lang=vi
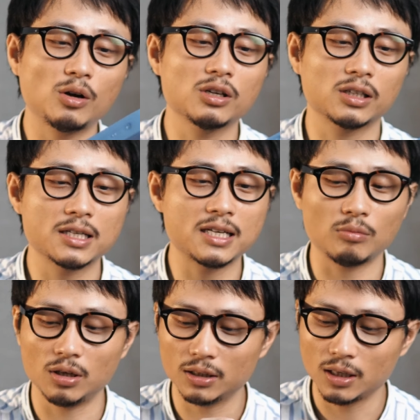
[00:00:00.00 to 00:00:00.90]
nó được trân
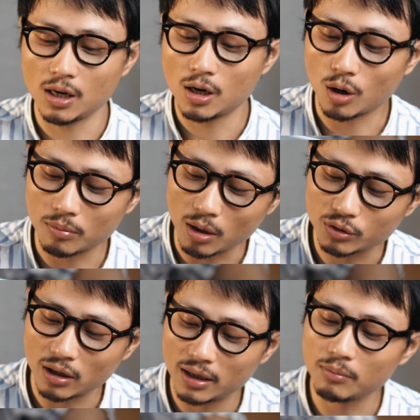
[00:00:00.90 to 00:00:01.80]
trọng hơn còn bao
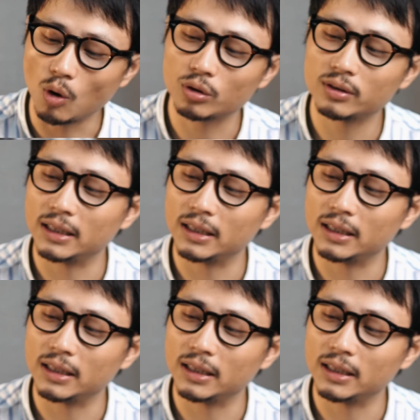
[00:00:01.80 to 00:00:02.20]
so linh một